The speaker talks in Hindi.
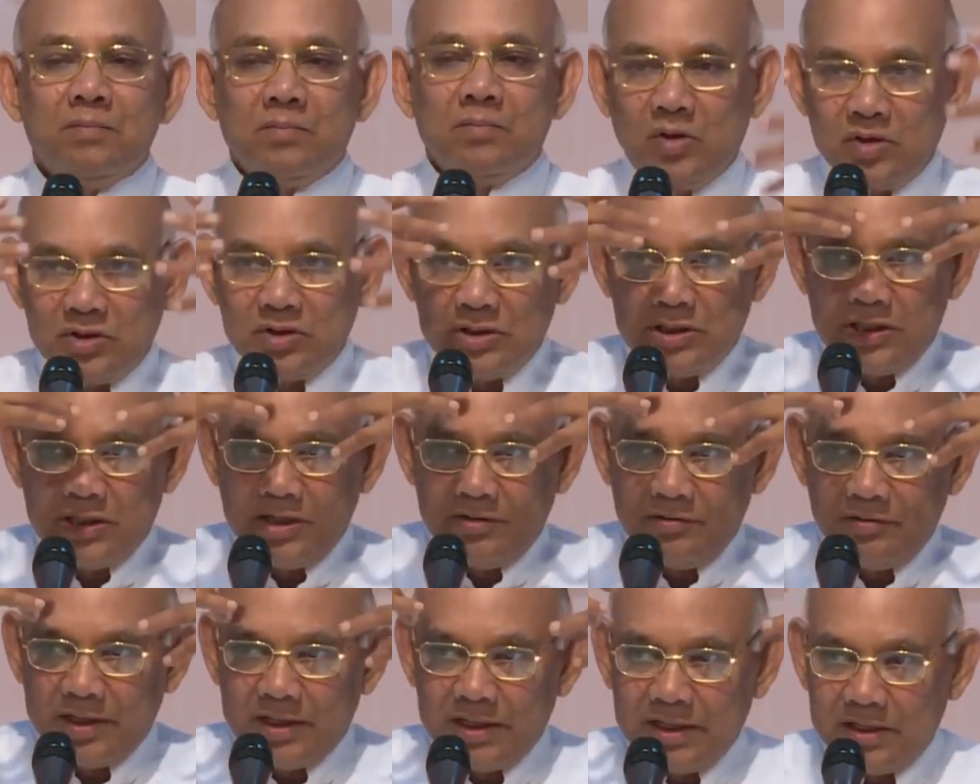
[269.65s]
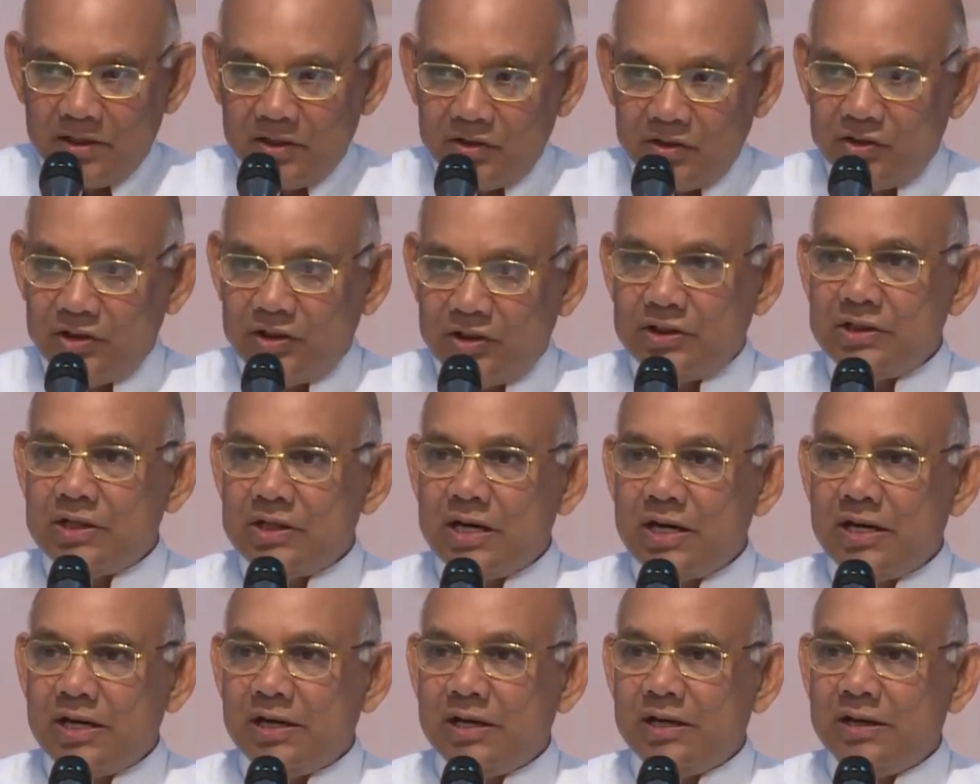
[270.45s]
पॉजिटिव एनर्जी
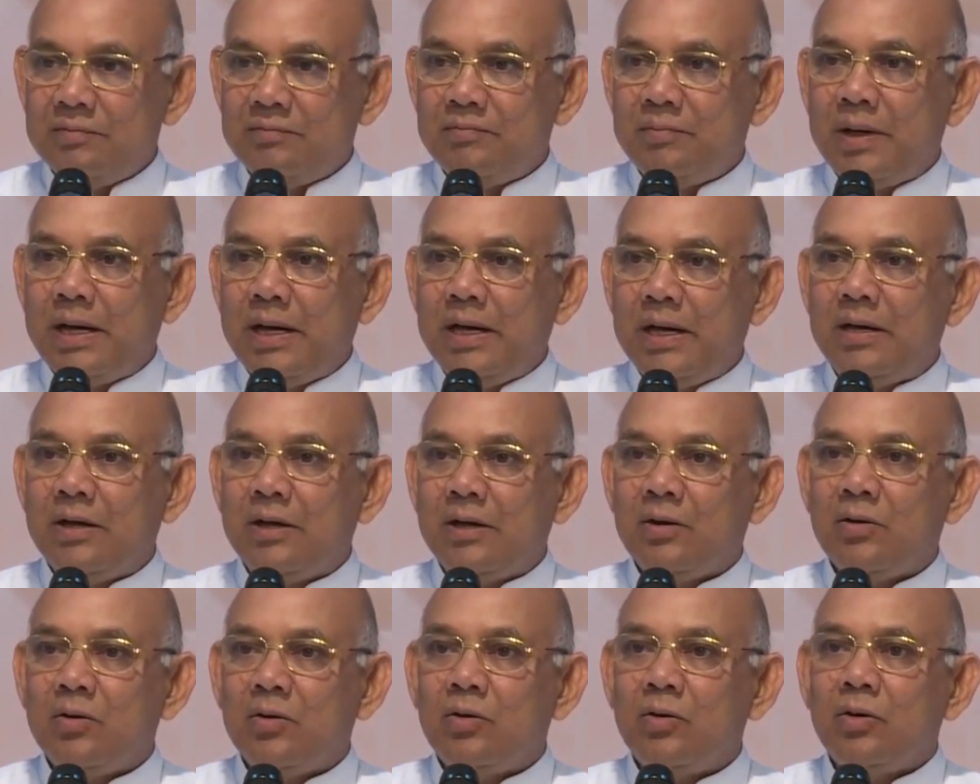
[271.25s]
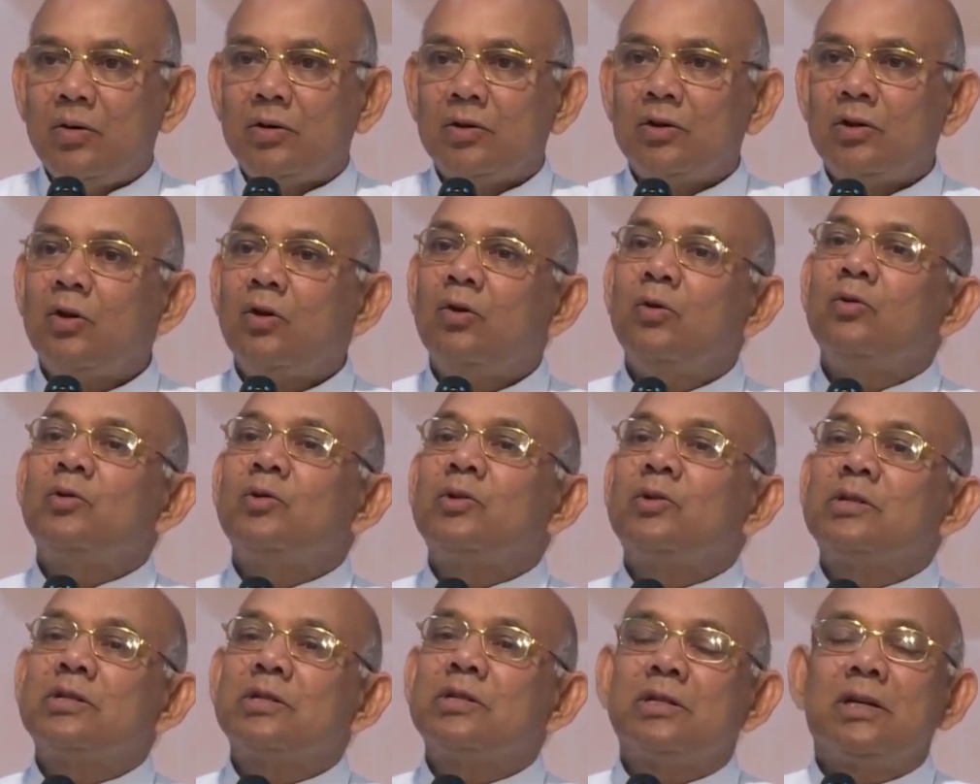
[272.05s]
जाएगी ब्रेन को
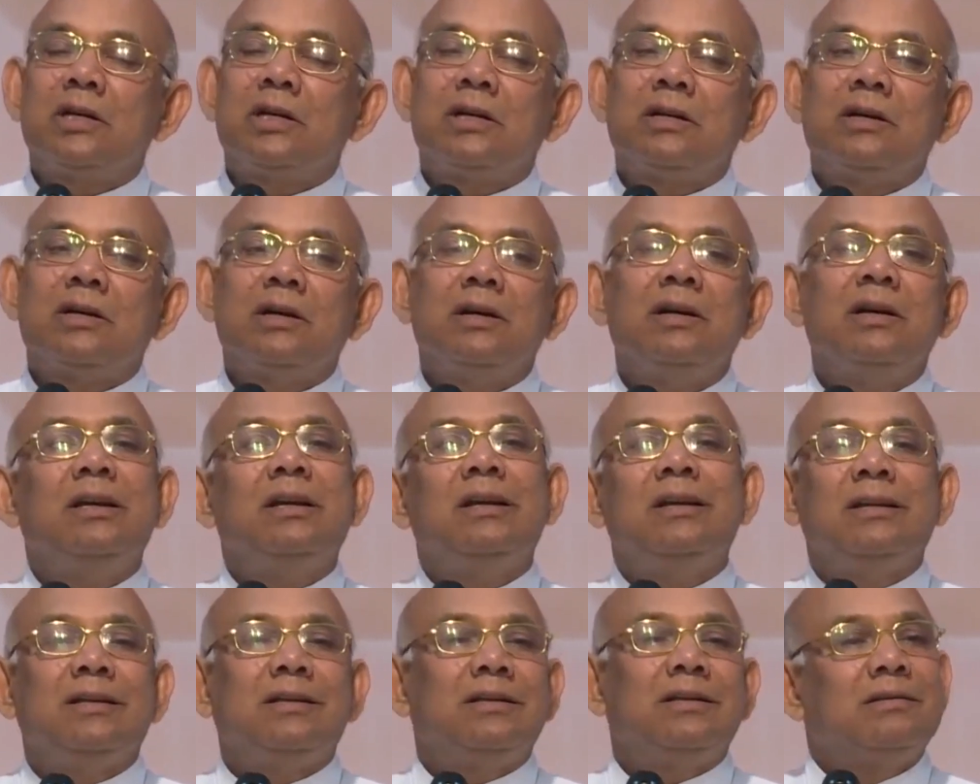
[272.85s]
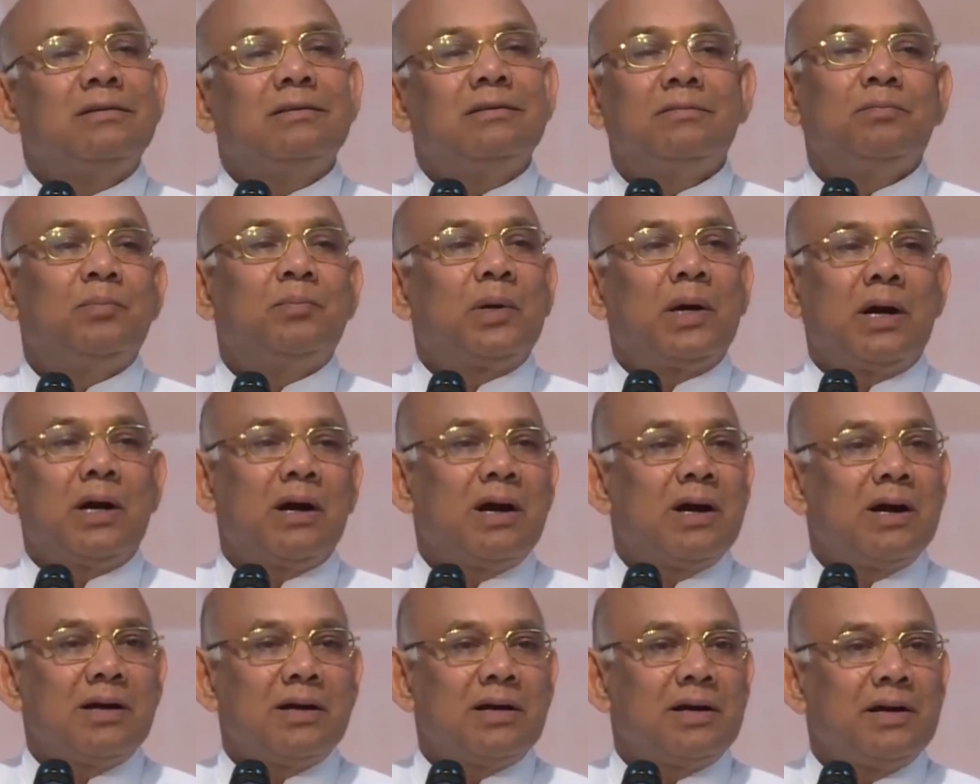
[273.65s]
थॉट्स के कई
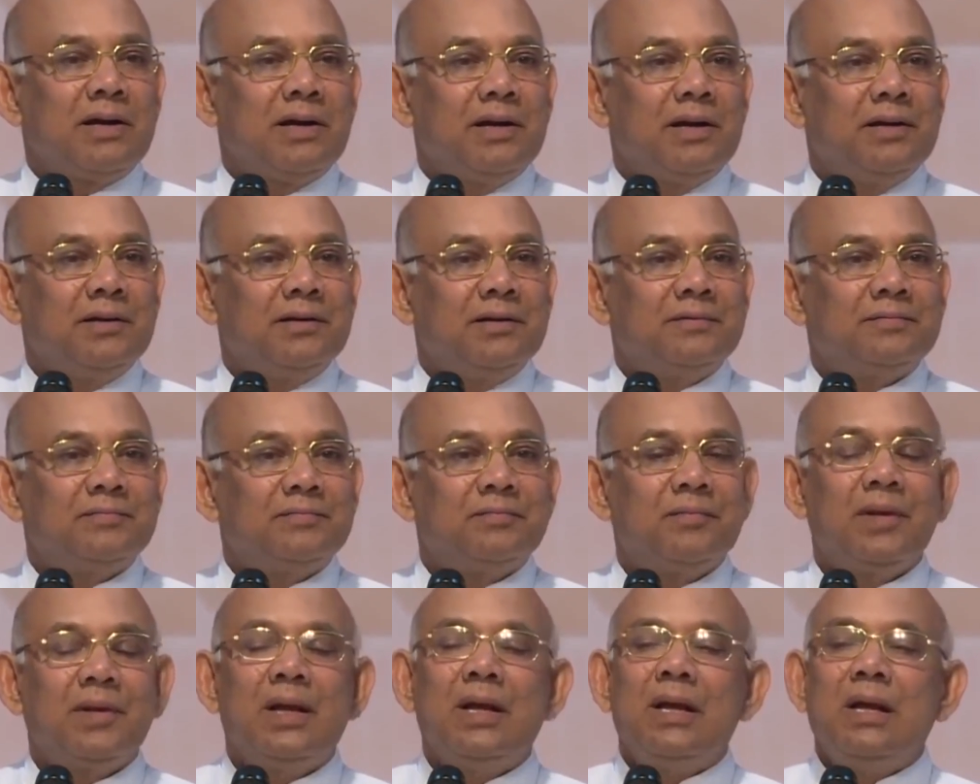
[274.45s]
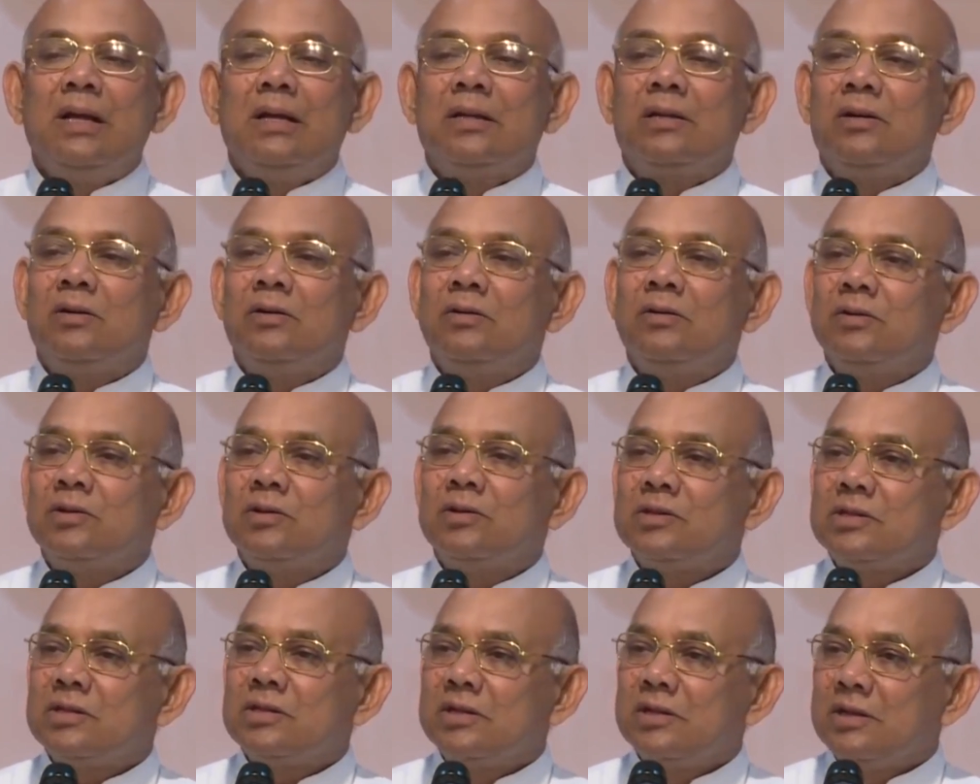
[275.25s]
प्रकार हैं
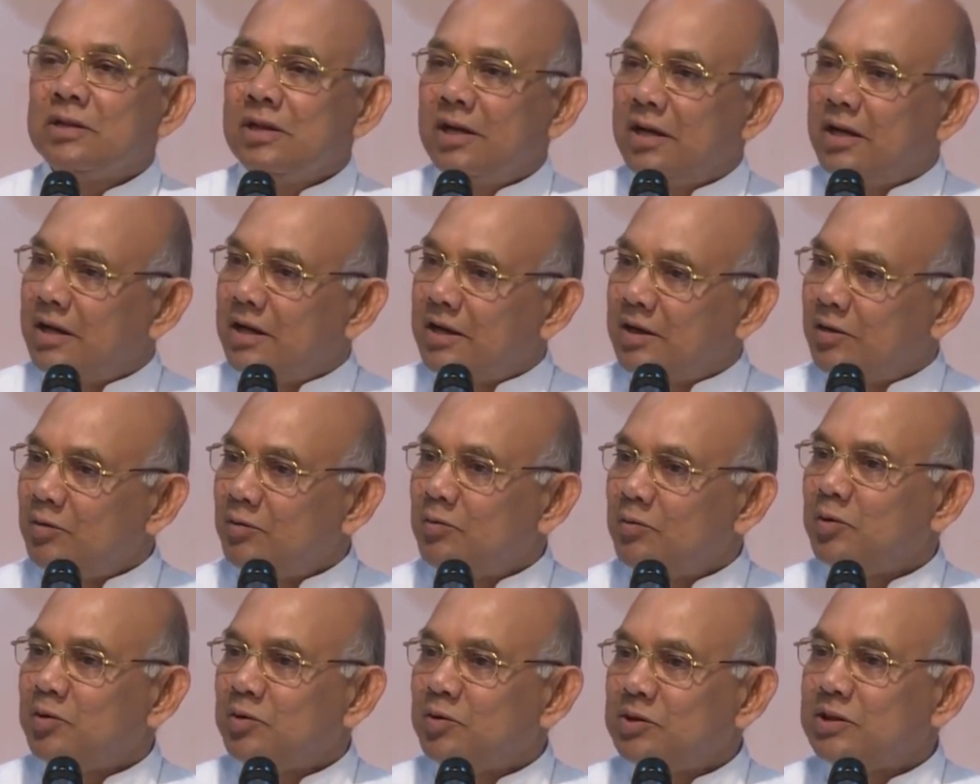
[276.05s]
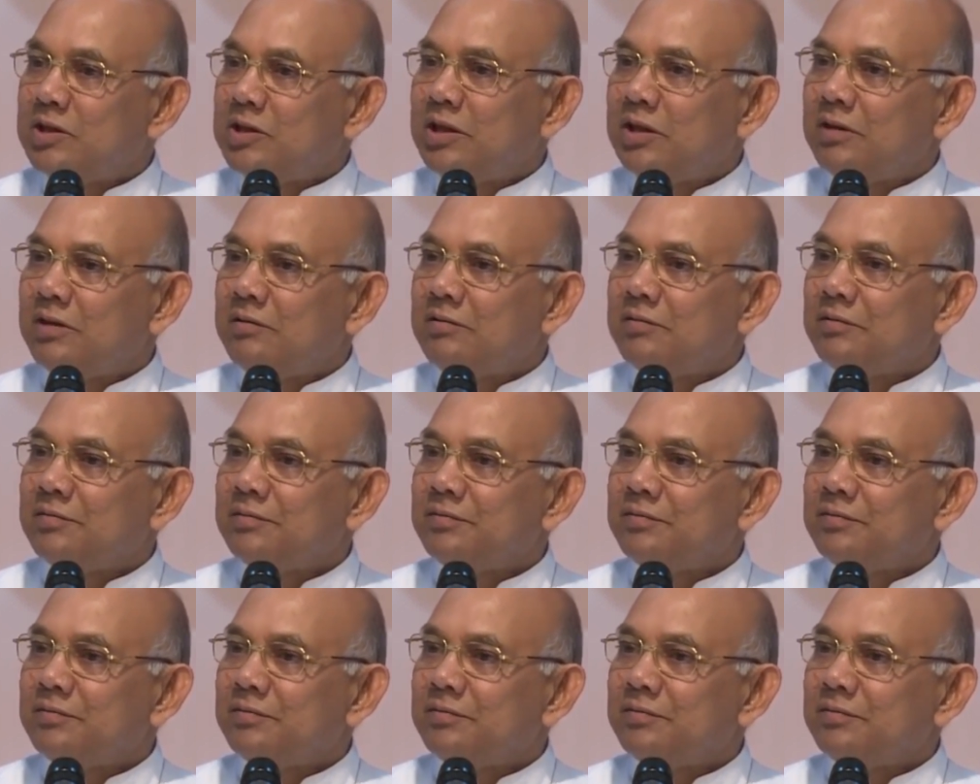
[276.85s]
थॉट्स नेगेटिव पॉजिटिव